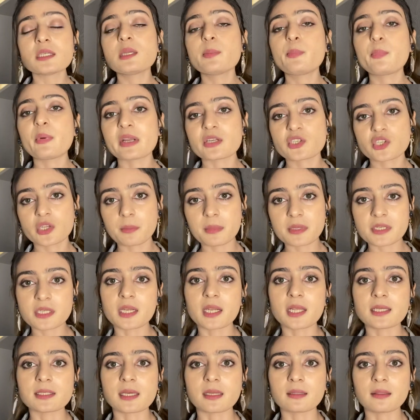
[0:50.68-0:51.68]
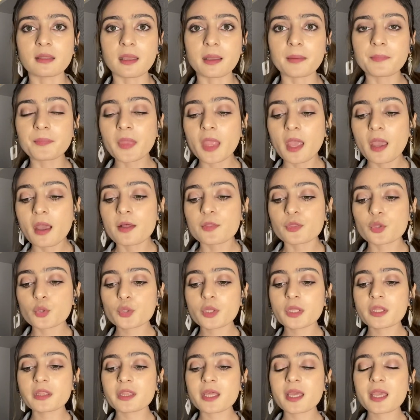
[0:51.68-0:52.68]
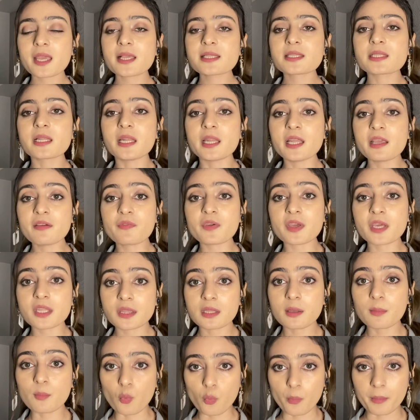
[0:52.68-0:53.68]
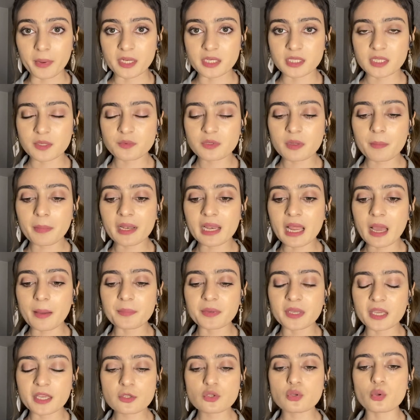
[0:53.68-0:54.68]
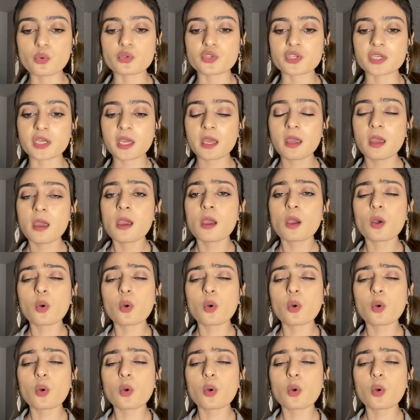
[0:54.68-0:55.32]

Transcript: डिप्रेशन में चला जाता है तो द थिंग इज लिव इन द मूमेंट सबसे पहले आप ये सोचिए